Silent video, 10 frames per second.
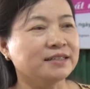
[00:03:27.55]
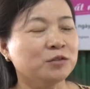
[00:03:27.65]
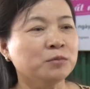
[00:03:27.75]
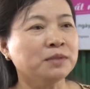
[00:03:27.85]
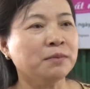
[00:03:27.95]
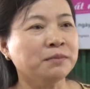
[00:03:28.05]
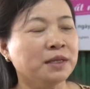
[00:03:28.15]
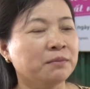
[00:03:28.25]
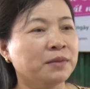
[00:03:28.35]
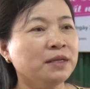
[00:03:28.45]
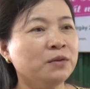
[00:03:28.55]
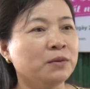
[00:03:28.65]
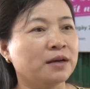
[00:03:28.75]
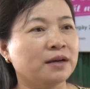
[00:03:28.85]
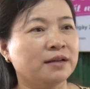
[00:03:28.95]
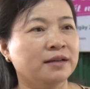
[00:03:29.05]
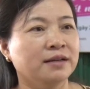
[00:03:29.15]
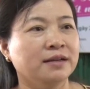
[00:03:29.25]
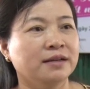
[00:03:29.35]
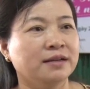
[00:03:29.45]
trung tâm thẩm mỹ của
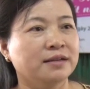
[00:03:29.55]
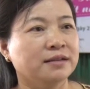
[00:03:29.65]
uh,